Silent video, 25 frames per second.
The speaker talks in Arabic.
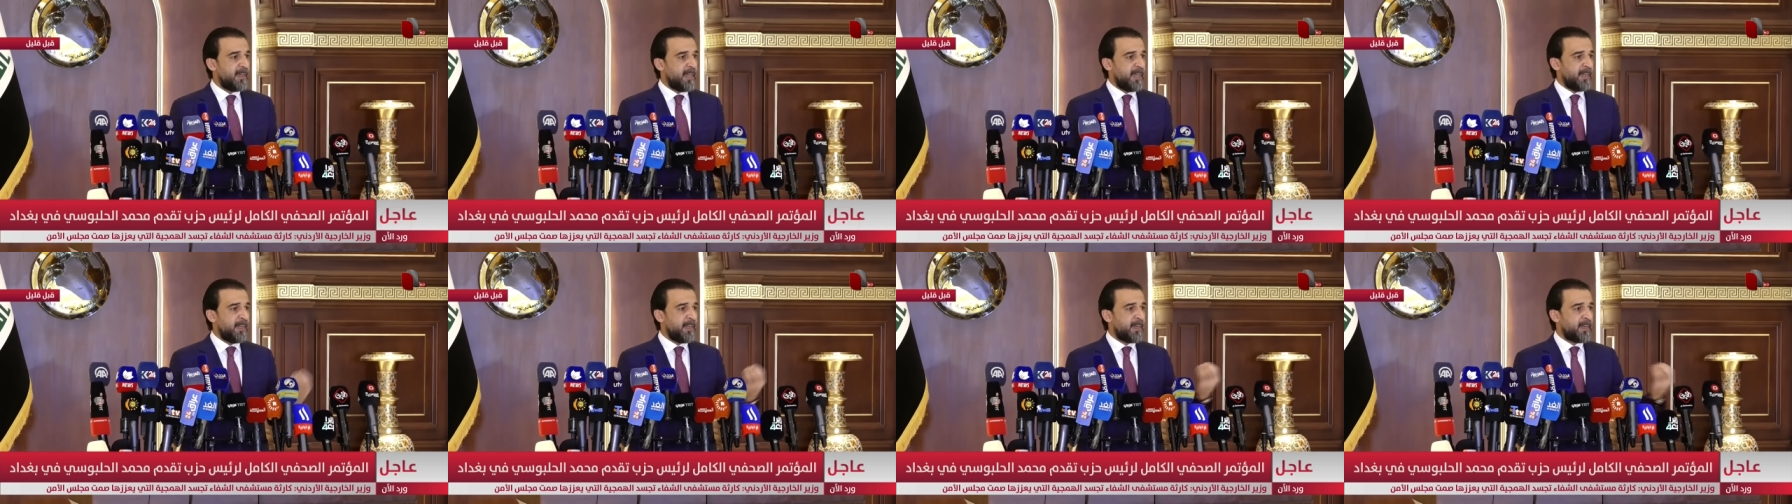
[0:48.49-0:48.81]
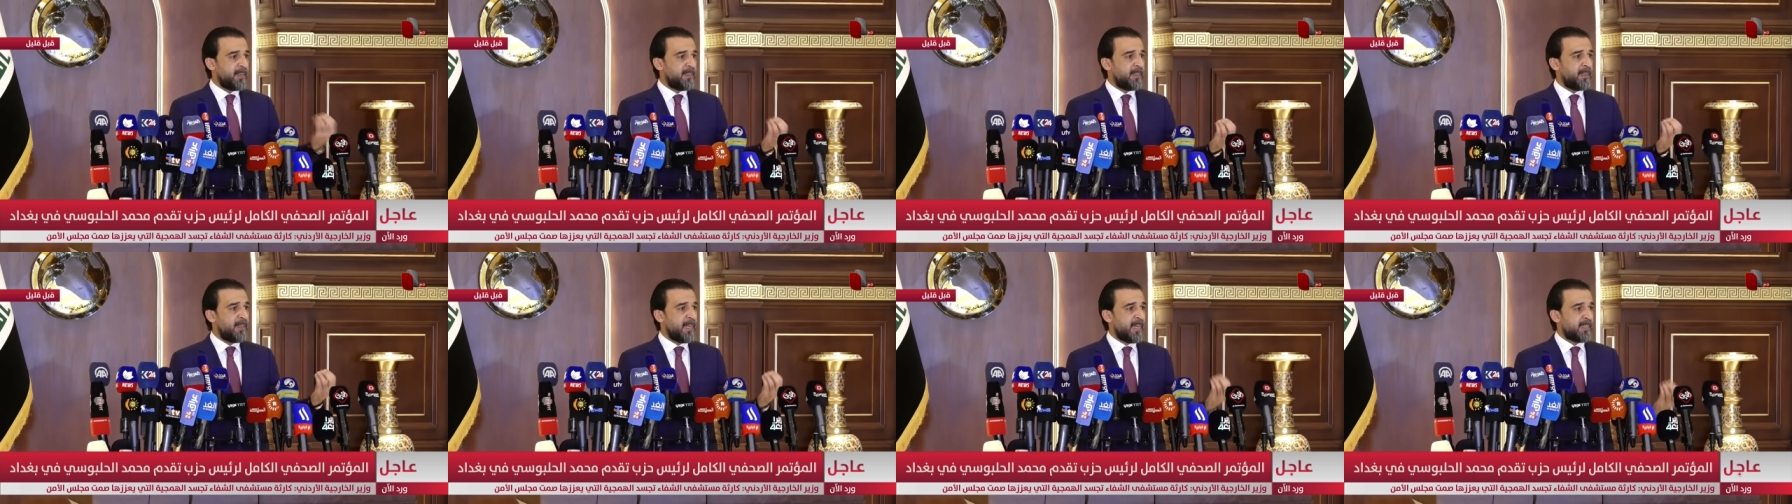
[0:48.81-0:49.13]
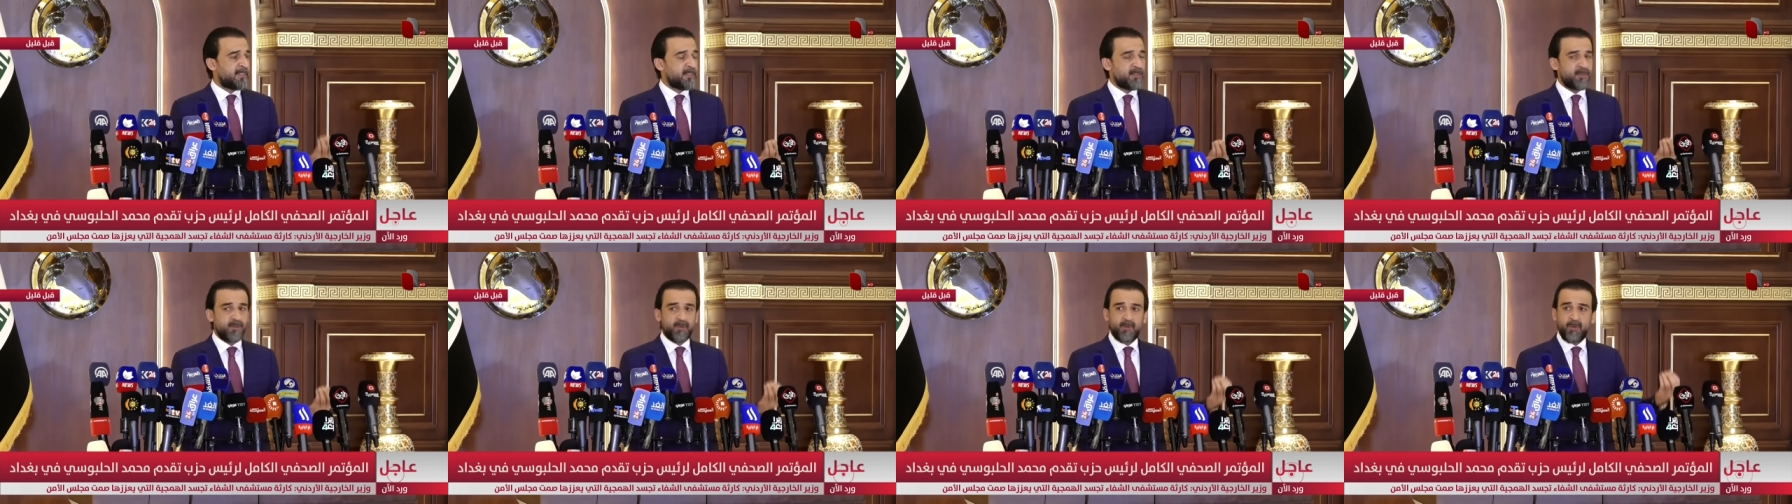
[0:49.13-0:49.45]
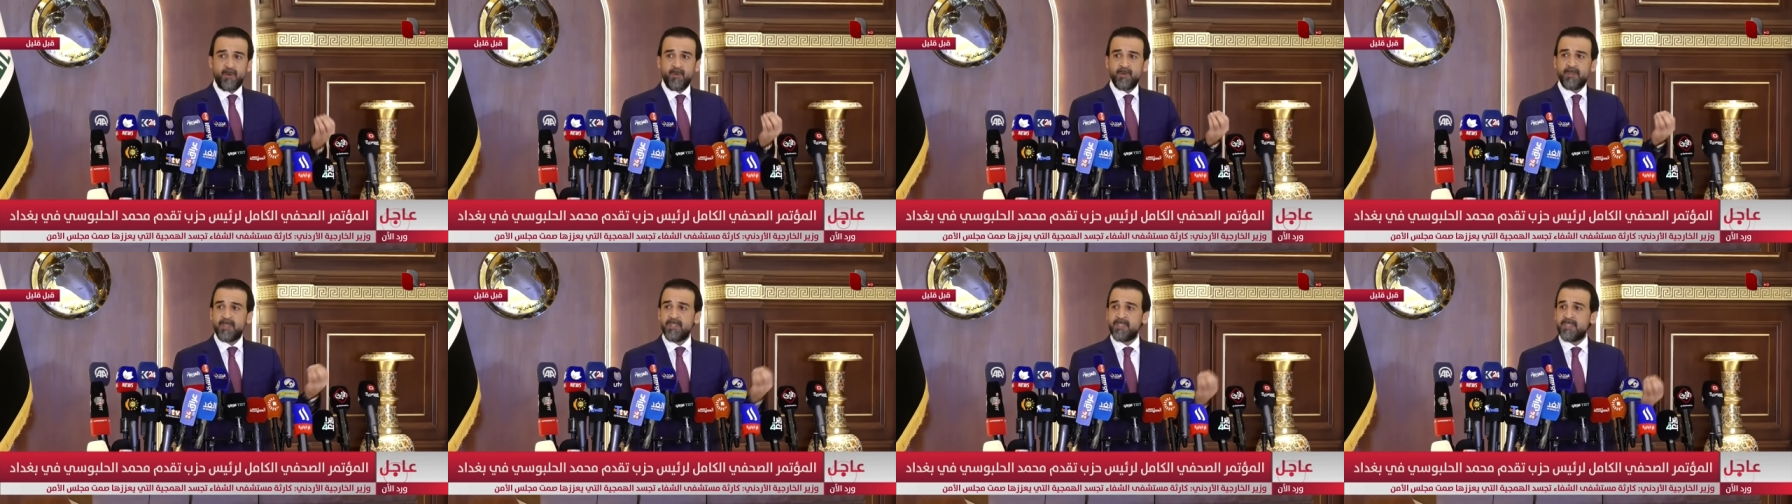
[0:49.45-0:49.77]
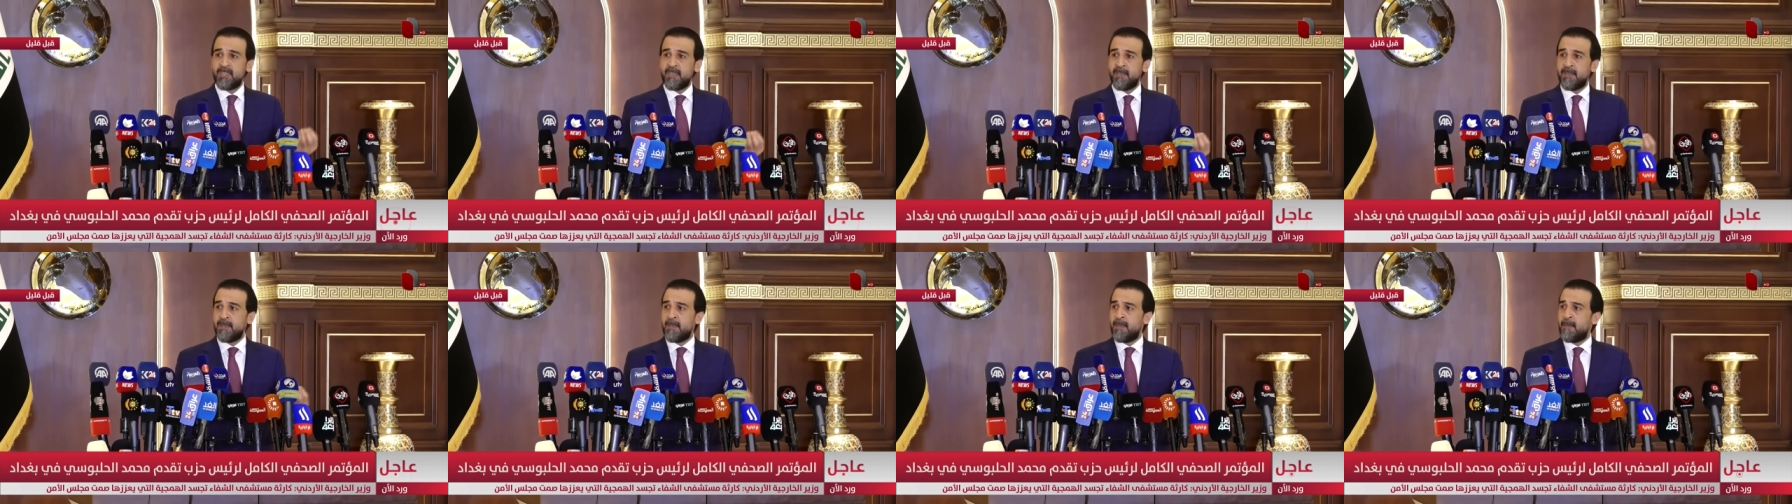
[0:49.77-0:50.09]
احنا نريد الناس تروح
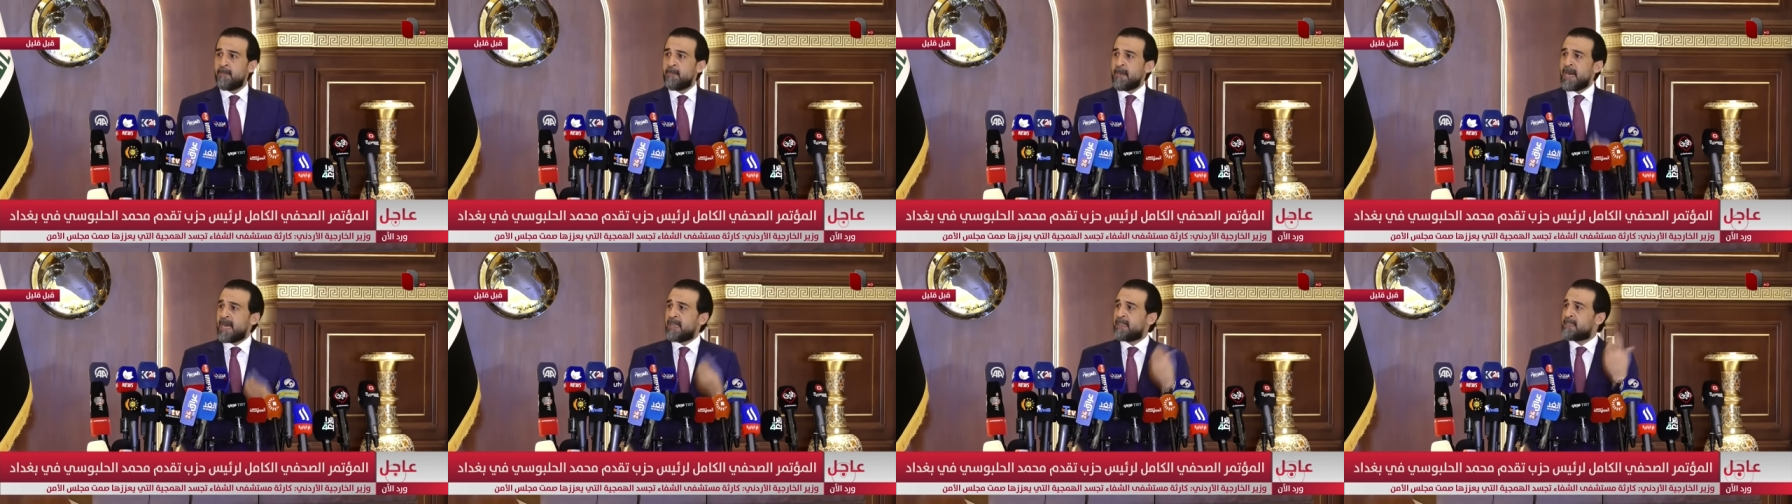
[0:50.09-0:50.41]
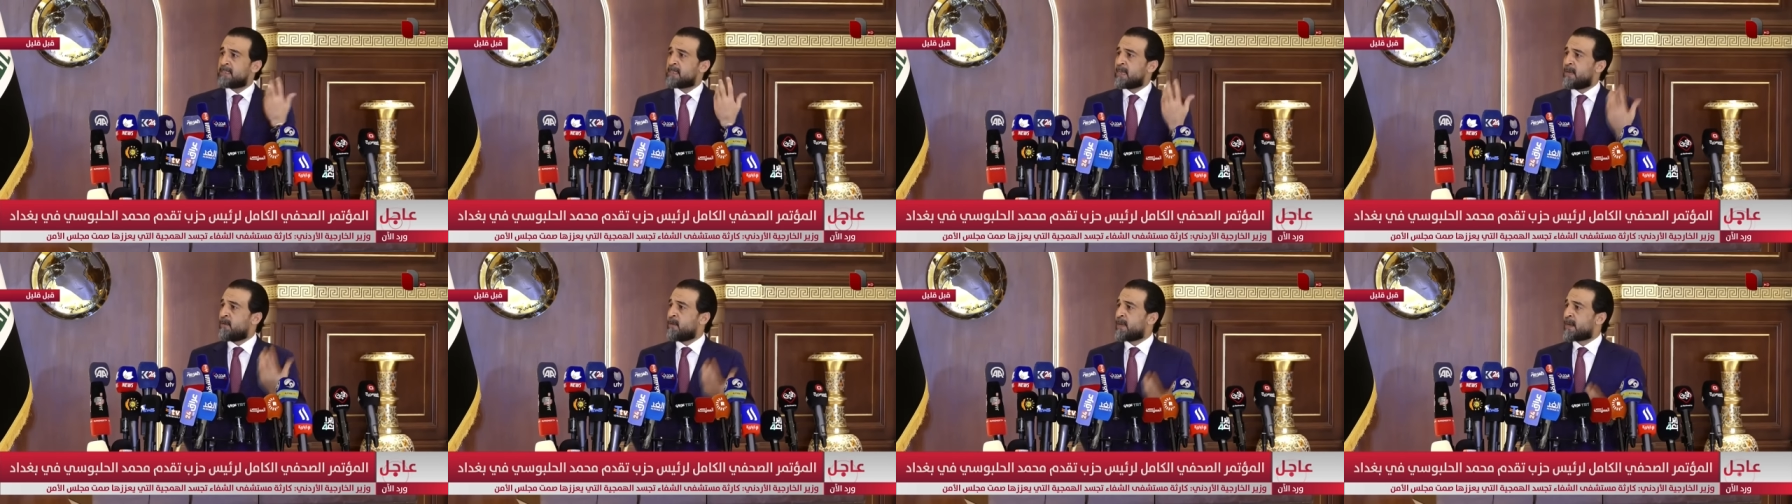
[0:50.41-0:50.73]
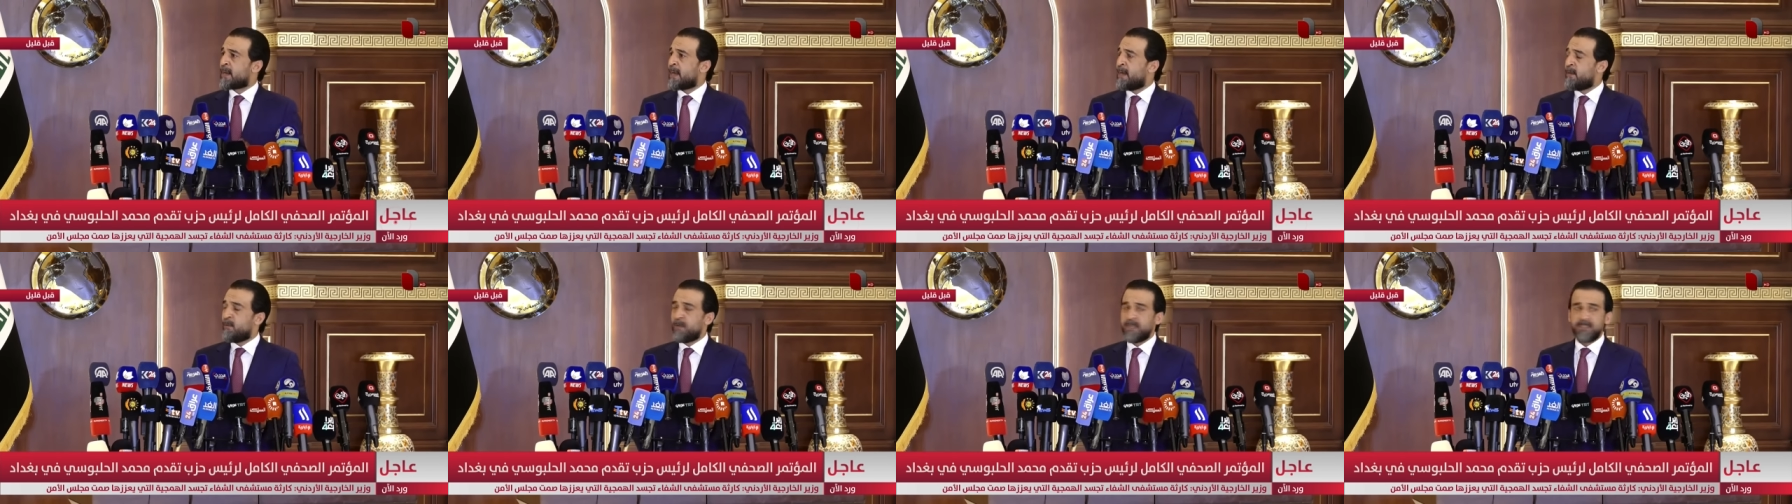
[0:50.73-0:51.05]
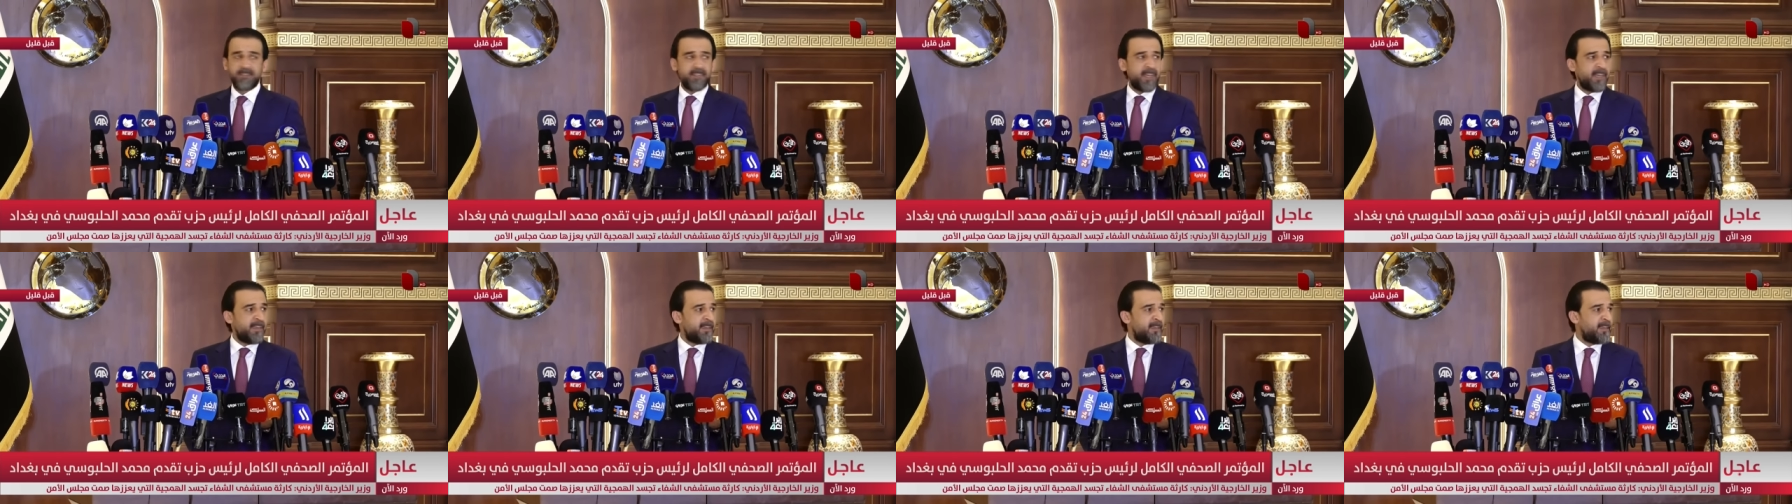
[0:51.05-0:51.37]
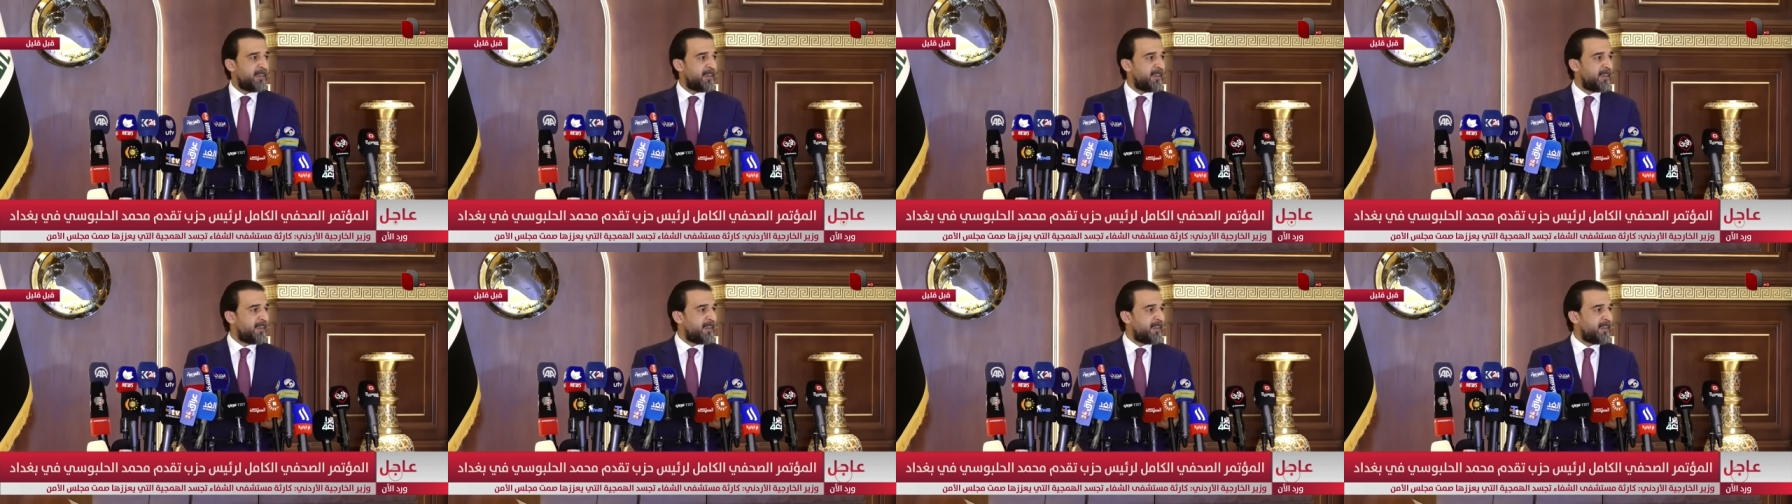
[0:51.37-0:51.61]
وتجي ما حد يساله وين رايح وين جاي